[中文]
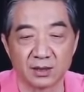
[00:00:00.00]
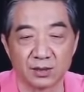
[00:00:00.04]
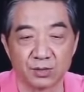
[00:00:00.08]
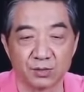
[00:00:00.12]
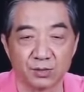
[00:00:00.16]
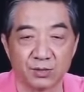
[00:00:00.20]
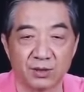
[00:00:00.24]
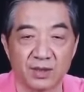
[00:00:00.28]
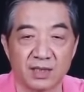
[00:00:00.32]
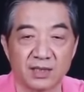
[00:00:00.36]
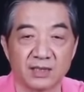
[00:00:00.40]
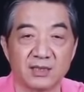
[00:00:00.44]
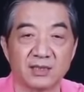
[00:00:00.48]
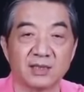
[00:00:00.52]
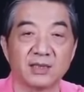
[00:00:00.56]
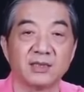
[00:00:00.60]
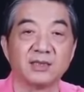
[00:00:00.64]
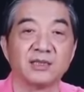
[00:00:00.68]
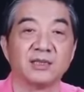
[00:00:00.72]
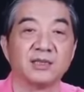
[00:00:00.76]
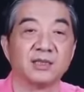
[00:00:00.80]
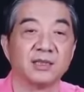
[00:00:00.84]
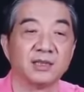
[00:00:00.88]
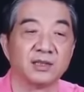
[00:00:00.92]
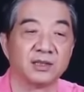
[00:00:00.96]
苏联解
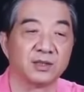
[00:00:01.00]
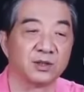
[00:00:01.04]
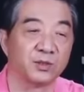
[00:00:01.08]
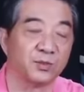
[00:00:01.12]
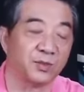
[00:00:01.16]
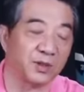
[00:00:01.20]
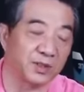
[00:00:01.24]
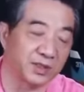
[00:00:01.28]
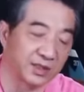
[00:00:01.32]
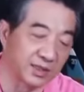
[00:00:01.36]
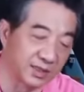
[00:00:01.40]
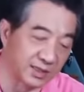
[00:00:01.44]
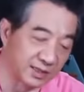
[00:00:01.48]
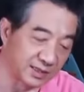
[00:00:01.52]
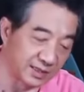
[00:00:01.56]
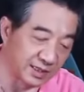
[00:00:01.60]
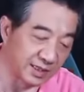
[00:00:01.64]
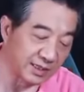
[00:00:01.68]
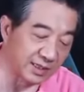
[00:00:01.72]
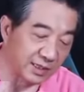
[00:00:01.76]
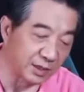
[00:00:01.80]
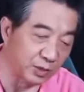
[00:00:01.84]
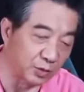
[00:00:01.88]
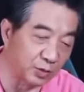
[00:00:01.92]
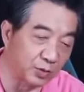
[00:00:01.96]
体，就把这个
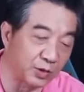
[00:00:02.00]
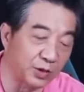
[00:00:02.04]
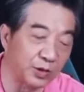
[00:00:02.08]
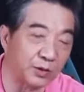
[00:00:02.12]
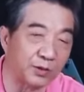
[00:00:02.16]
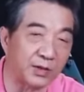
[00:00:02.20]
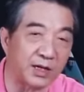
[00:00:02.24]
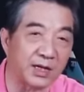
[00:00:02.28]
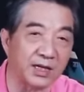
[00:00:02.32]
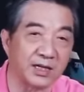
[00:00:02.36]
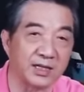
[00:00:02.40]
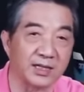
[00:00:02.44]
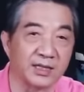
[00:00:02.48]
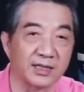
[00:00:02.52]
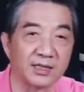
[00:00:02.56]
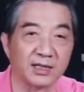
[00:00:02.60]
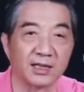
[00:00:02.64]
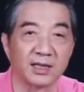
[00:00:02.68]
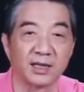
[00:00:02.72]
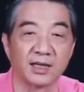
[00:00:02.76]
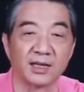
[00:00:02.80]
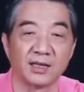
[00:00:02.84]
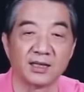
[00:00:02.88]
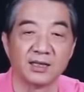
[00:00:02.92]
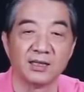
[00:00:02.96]
潜艇归还给人
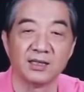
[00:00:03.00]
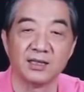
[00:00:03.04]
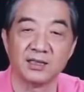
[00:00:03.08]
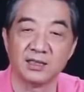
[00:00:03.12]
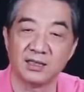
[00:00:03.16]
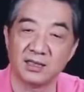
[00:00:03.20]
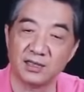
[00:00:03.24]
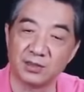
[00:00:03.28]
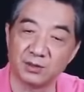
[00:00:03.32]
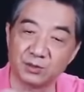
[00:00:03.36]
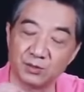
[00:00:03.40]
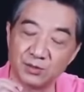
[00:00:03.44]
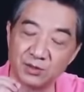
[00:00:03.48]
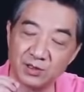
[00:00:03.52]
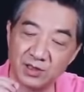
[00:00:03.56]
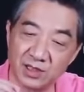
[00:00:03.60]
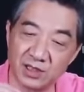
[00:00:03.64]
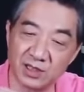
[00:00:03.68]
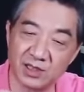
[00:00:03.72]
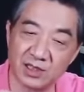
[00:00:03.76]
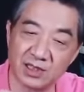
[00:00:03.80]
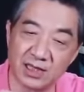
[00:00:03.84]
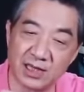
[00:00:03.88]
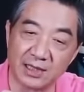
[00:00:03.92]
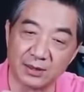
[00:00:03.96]
家了。印度
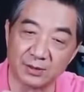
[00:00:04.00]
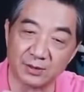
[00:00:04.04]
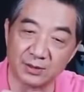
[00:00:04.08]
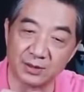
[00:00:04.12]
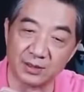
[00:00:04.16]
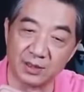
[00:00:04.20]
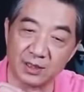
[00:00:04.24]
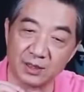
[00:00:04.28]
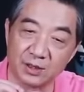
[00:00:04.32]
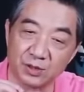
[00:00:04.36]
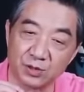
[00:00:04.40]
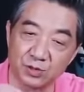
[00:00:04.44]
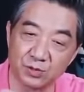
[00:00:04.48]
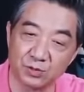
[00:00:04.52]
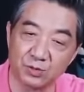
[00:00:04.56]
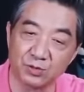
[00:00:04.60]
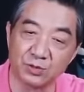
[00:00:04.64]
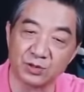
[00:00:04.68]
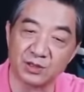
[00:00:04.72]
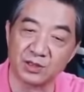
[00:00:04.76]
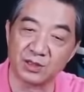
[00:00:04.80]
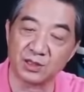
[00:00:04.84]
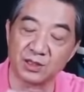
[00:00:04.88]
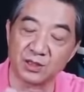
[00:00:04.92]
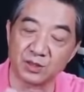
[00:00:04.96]
一直感觉呢，
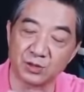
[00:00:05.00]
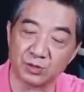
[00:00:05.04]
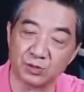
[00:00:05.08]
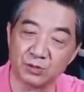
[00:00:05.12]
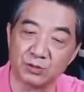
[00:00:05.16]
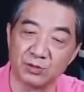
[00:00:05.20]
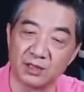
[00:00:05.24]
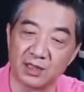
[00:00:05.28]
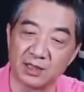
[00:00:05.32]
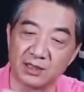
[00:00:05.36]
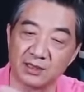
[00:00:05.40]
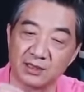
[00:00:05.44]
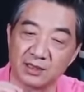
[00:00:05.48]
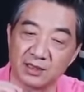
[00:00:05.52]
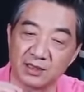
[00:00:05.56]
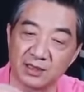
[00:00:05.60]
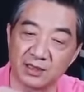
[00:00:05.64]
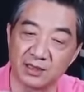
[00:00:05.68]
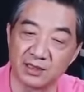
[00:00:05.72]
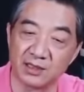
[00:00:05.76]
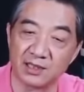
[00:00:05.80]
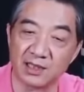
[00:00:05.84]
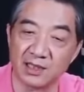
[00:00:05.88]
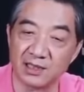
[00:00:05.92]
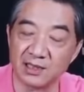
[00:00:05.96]
租借苏联的
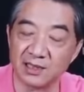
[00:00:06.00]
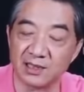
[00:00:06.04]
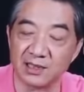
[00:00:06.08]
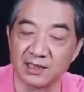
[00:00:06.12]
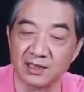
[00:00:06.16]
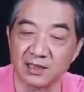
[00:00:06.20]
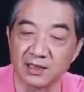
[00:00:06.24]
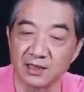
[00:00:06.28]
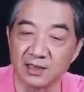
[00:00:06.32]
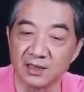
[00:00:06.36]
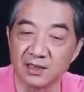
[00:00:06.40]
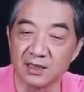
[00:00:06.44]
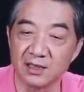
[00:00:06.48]
核潜艇